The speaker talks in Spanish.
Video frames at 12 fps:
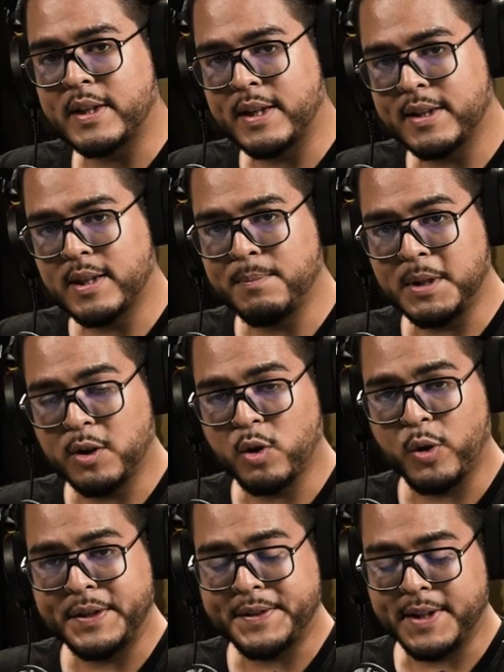tarjeta
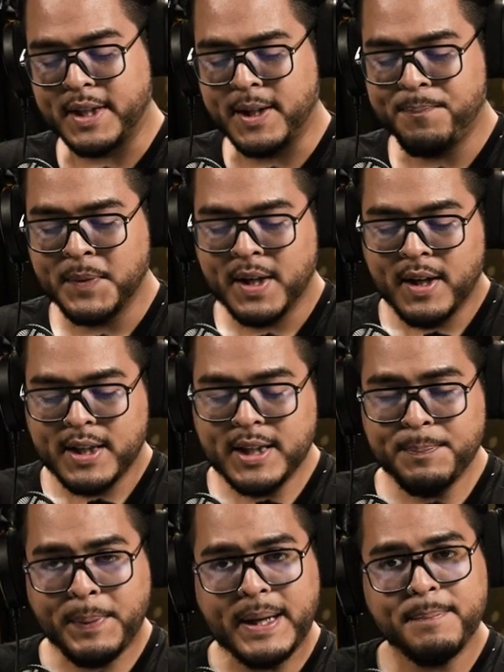micro SD
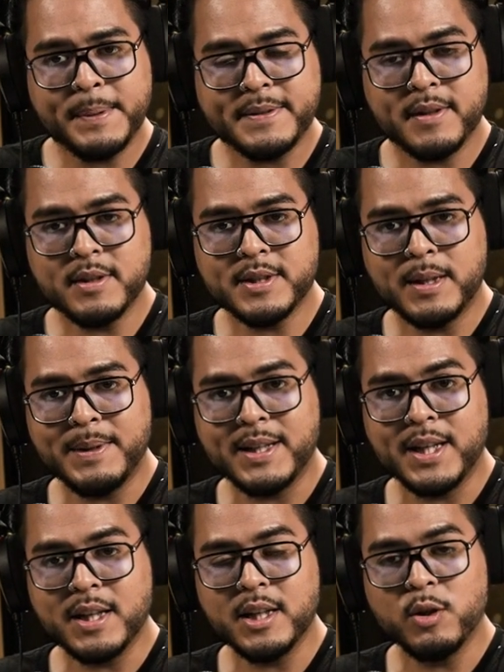y para empezar a
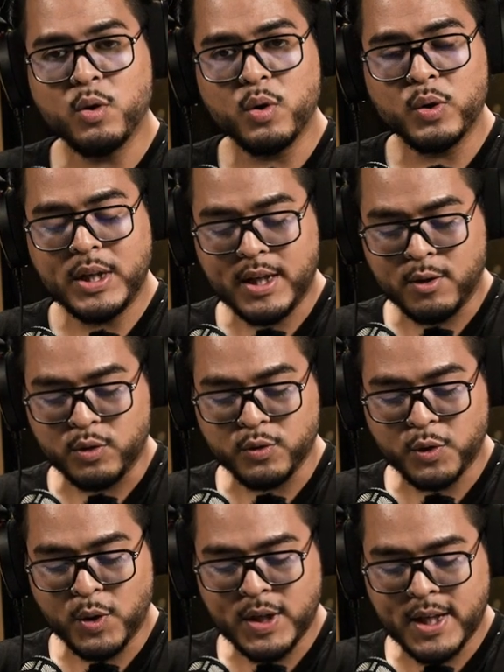trabajarla con la
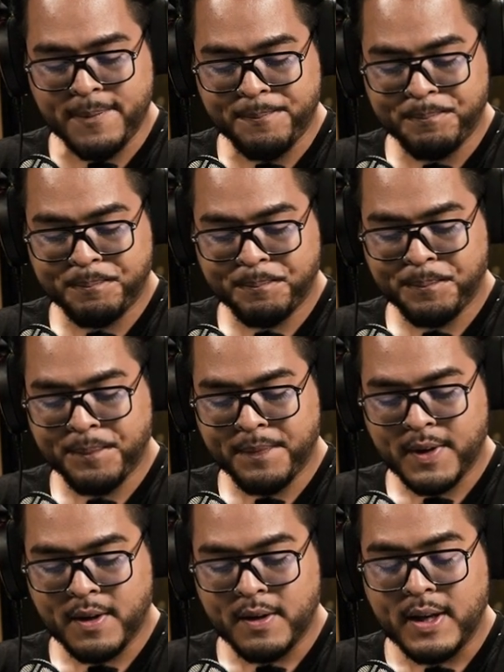consola
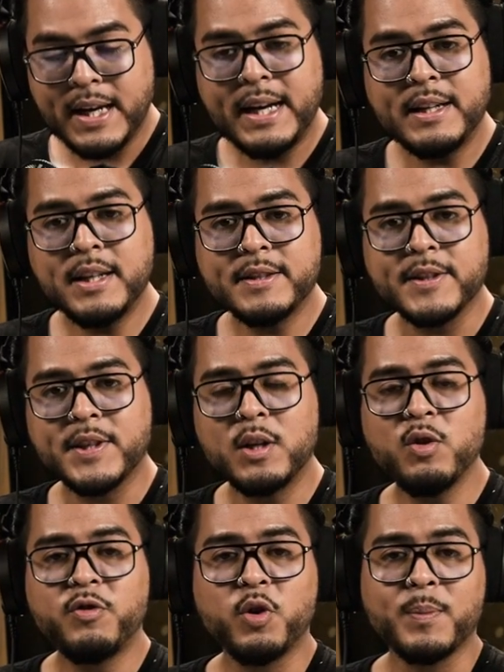es
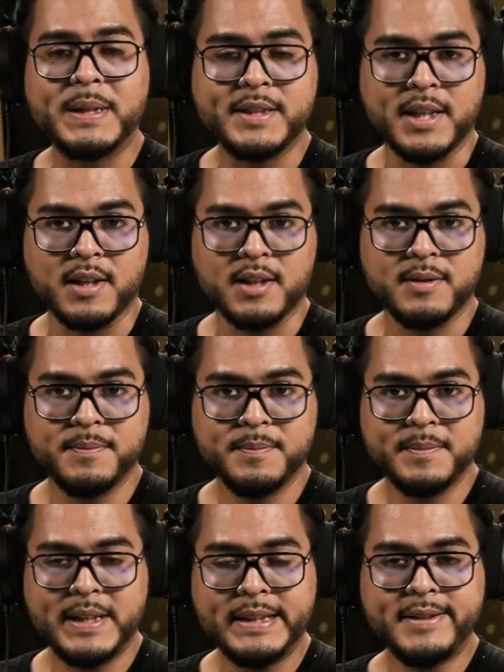necesario formatearla.
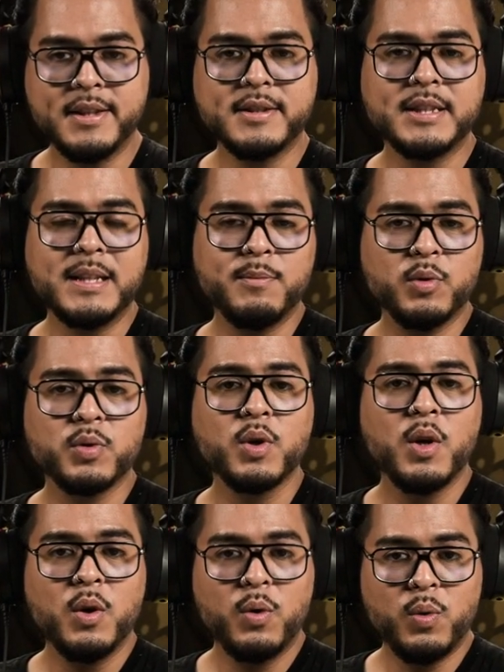Es decir, tenemos
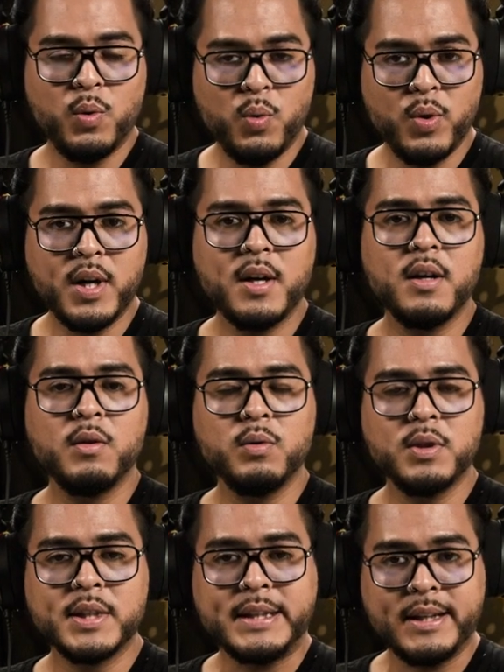una,
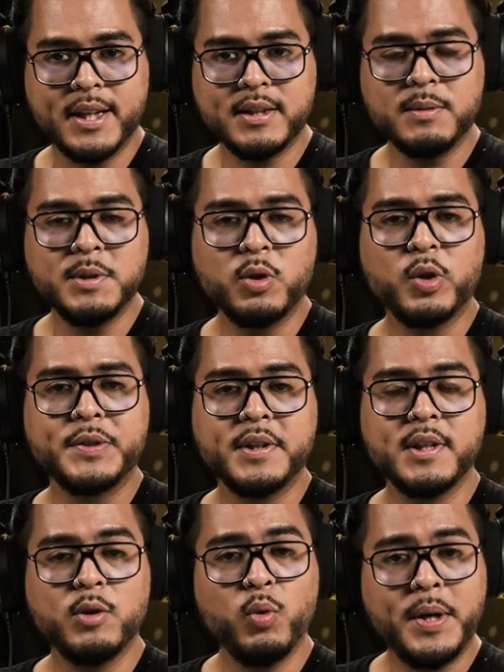una tarjeta micro
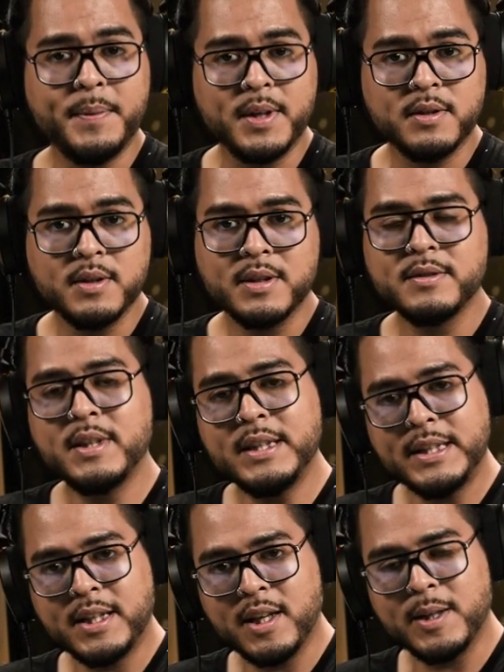SD nueva
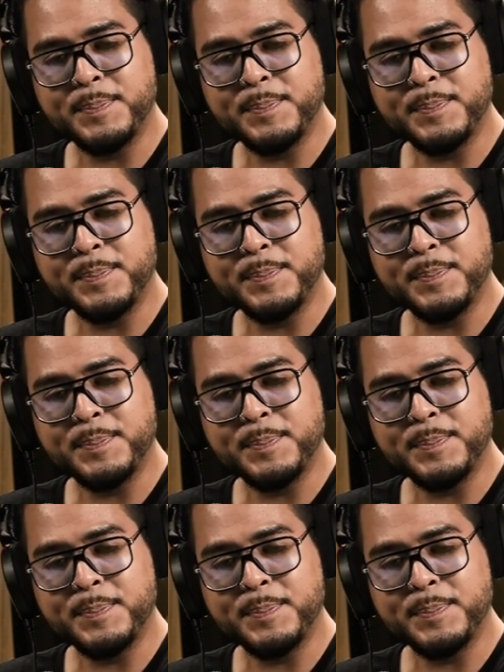dedicada